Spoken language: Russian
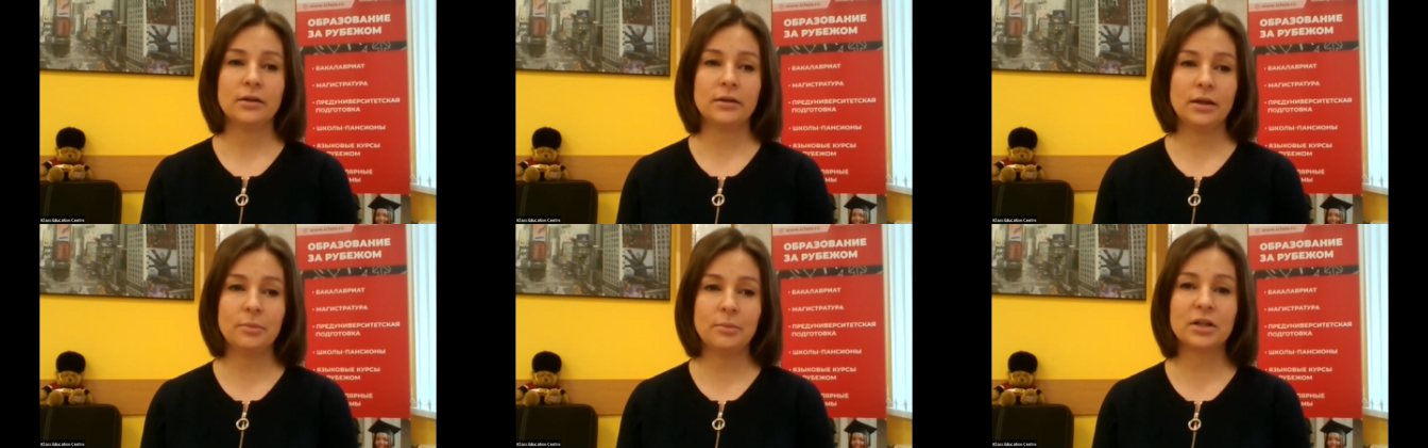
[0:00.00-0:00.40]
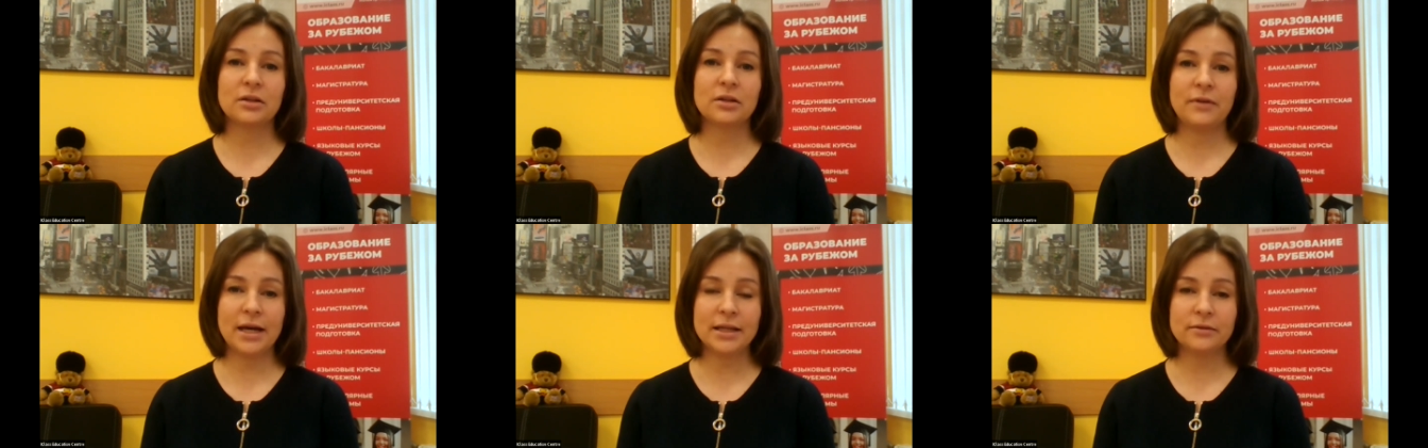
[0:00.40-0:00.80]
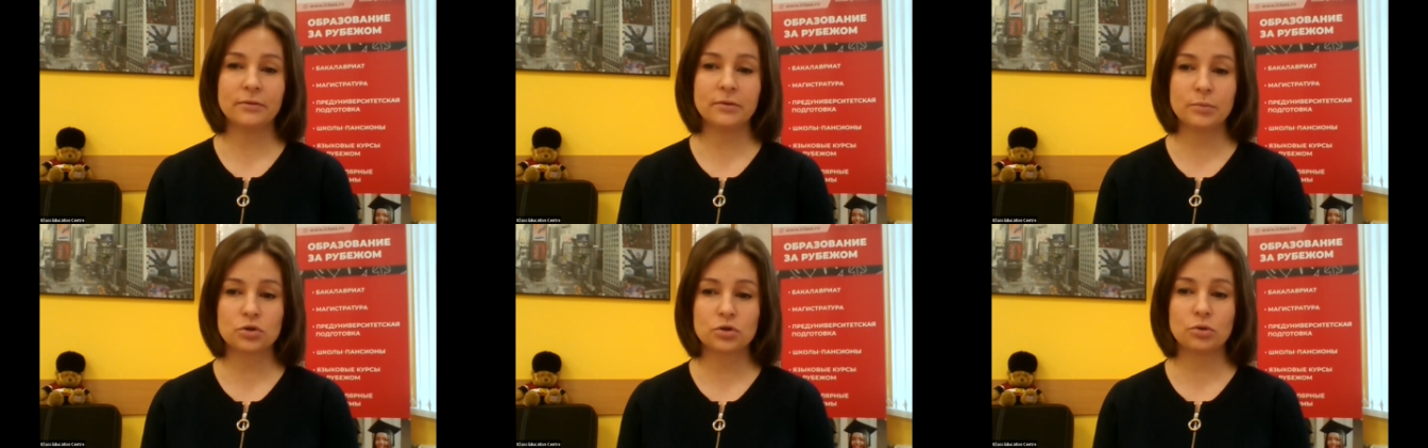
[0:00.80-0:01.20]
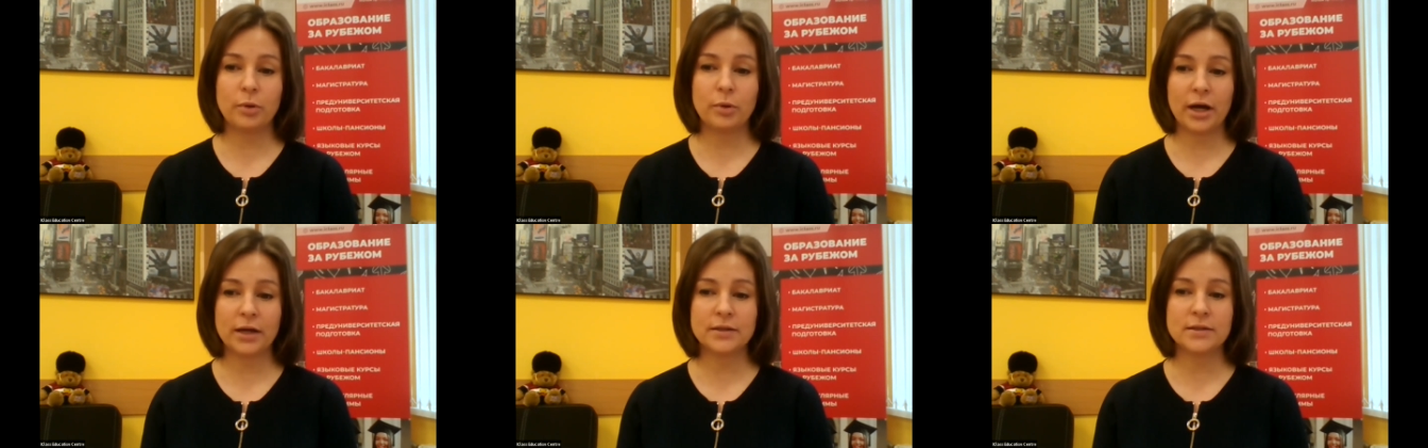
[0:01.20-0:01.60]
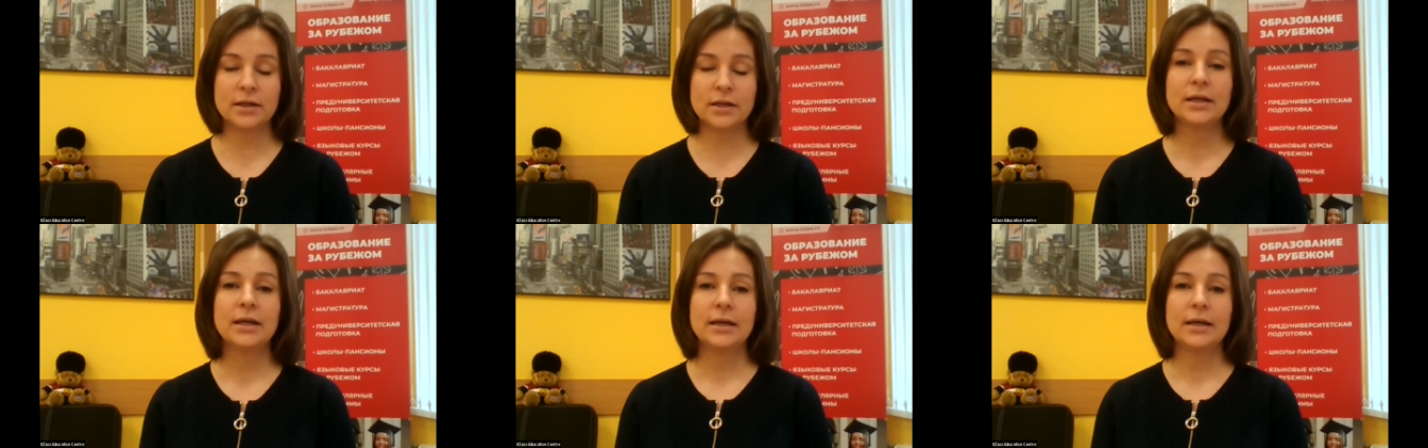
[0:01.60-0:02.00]
на бакалавриат вы
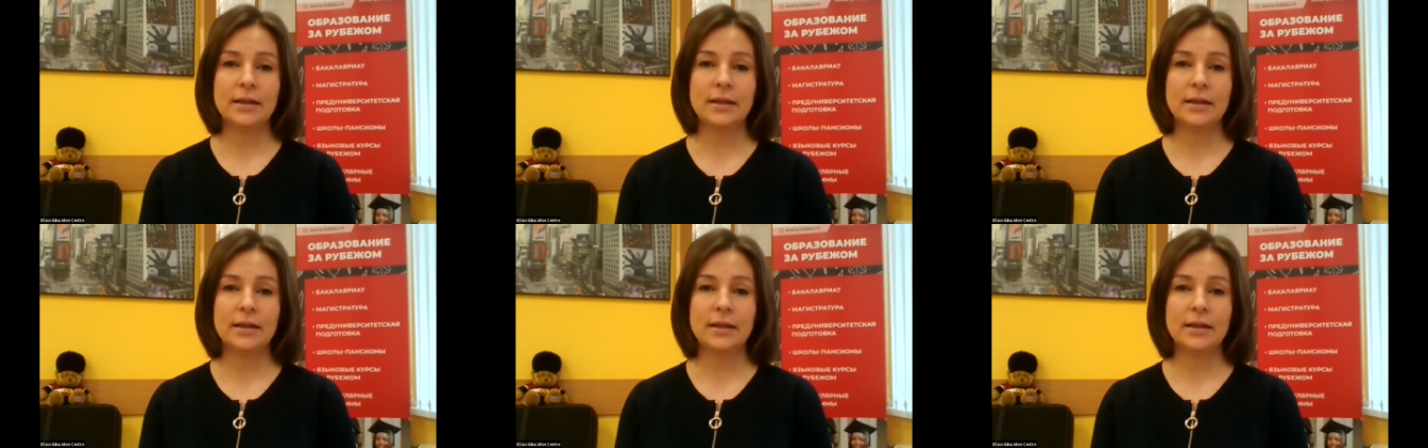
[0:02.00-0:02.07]
поступаете